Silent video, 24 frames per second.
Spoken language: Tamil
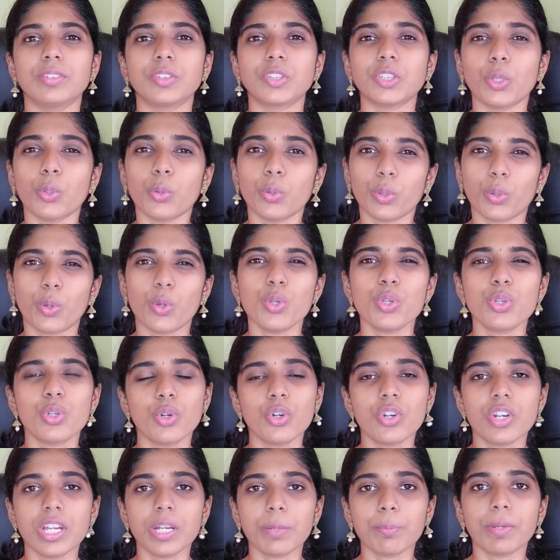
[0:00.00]
ஸோ
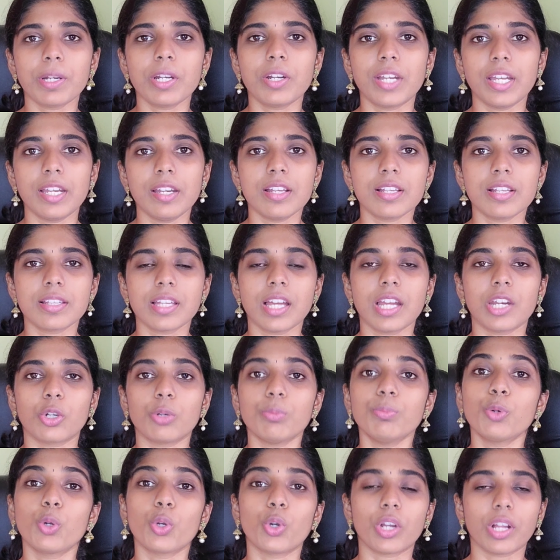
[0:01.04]
கொஞ்சம் ட்ரீட்மெண்ட் டீடியஸாக
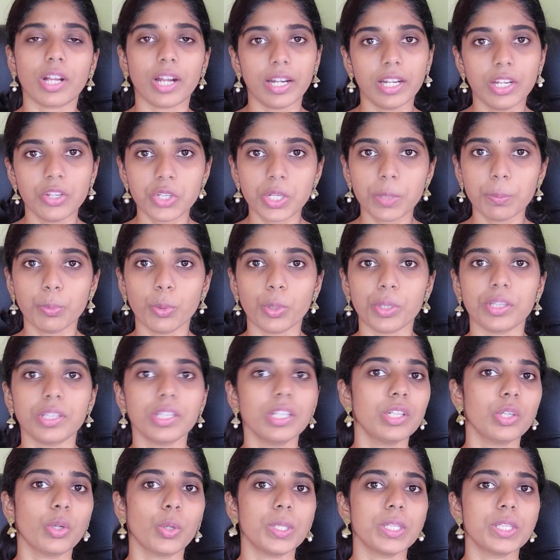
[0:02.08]
இருக்கும் உங்களோட கண்டிஷன்
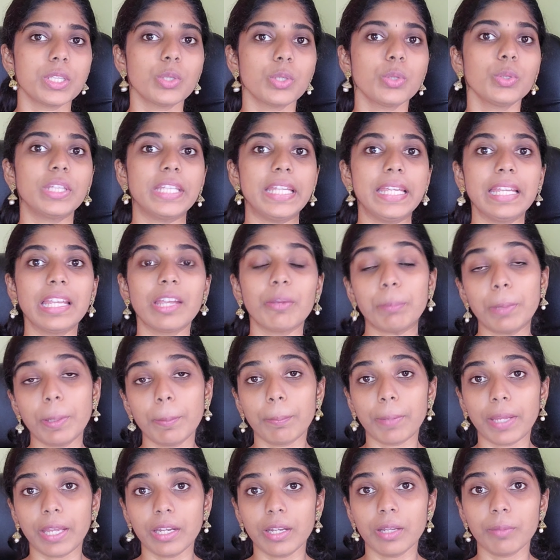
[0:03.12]
பொறுத்து அண்ட் ஆல்சோ நீங்கள் எப்படி
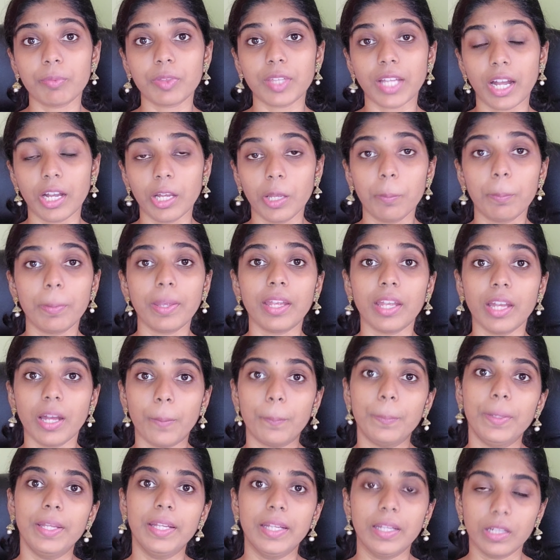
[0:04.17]
பெயினை தாங்கிப்பீங்க
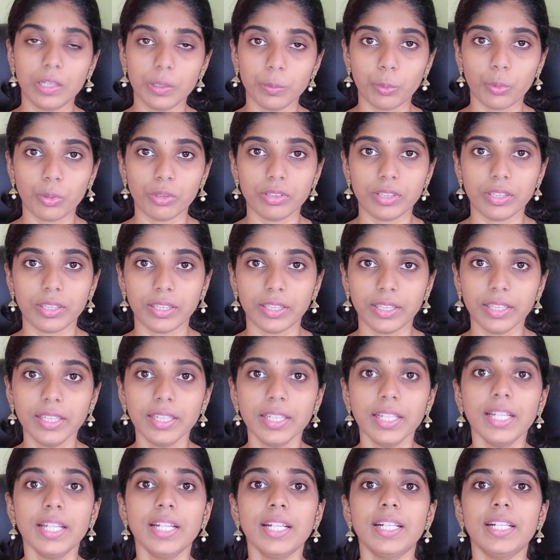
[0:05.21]
அப்படிங்கிறத பொறுத்து
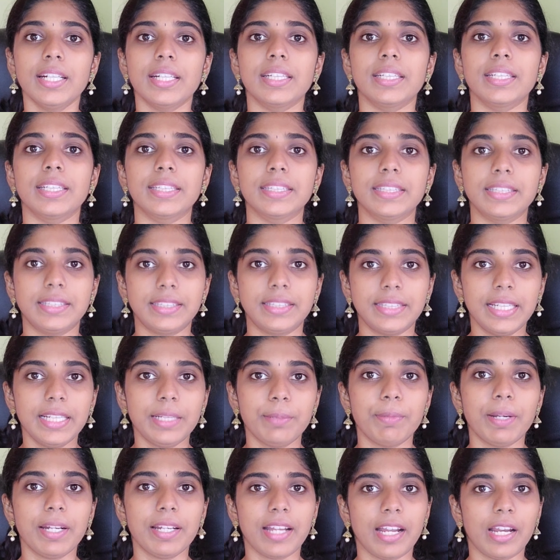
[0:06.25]
இருக்குது
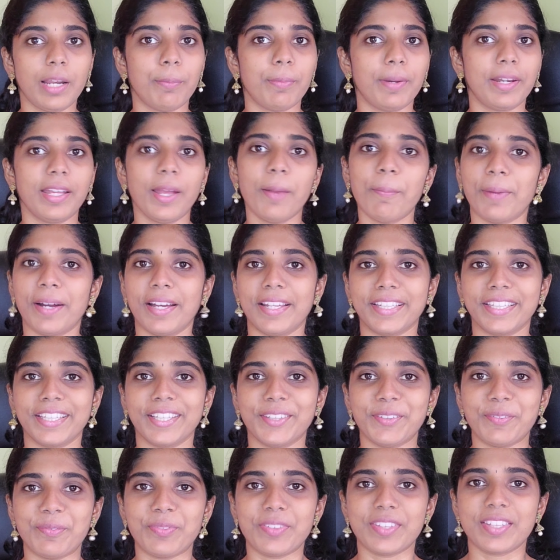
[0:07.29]
ட்ரீட்மெண்ட் நல்லபடியாக
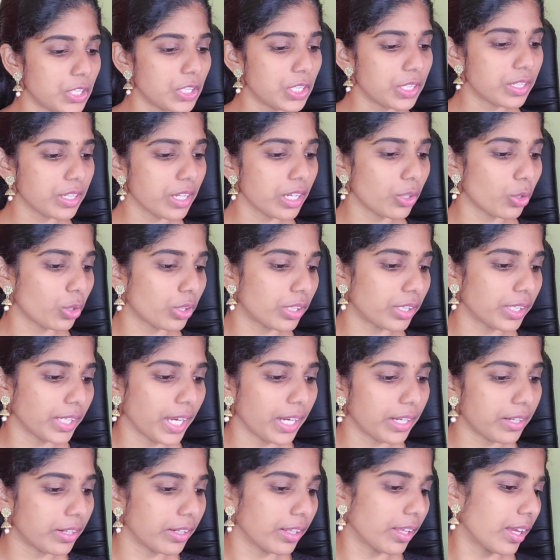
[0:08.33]
பாருங்கள் ஜிடியான்னு ஒருத்தர்
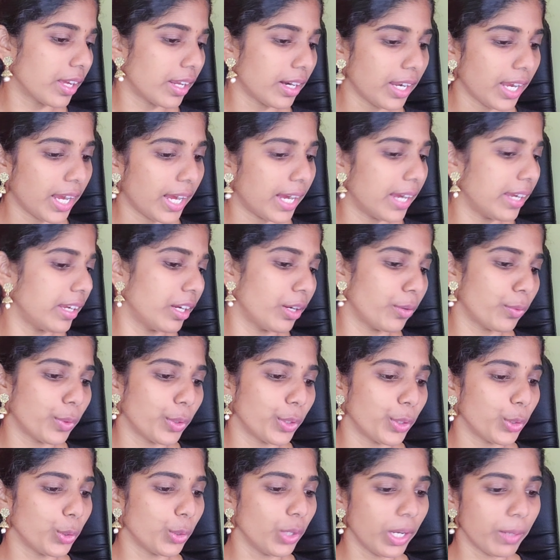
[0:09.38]
கேட்டிருக்காரு ஹாய் ஹவ்
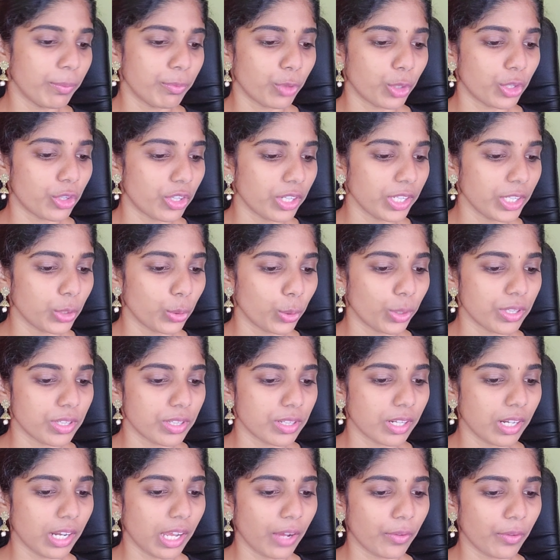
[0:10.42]
யூ ஐம் ஒன்றிங் டூ யூ
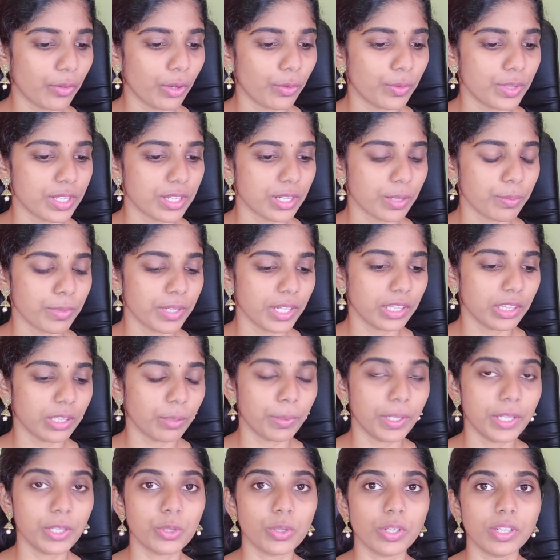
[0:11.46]
ஸ்டில் ஹாவ் யூ விஸ்டம் டீத்
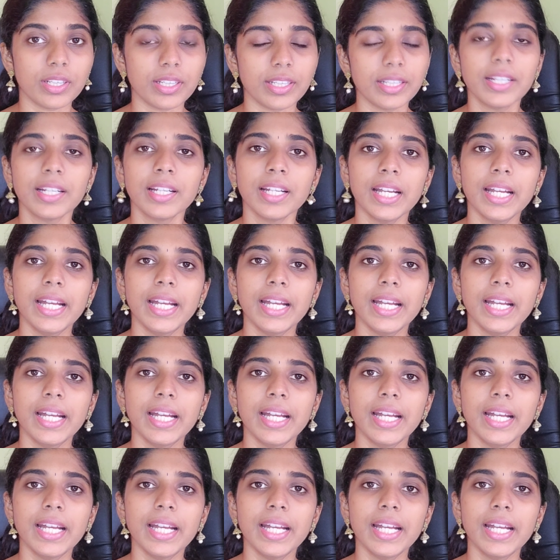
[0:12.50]
அப்படின்னு சொல்லிட்டு